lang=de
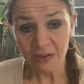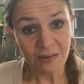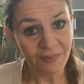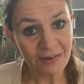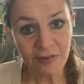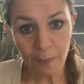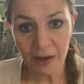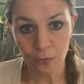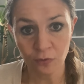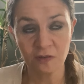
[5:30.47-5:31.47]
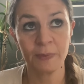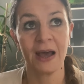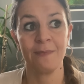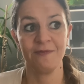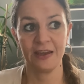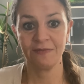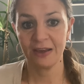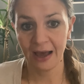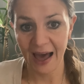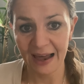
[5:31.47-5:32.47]
wenn wir bei uns bleiben, wenn
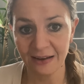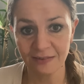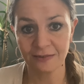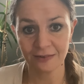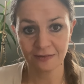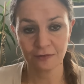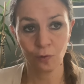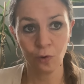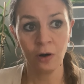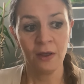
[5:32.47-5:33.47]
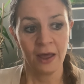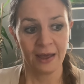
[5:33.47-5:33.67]
wir alles das so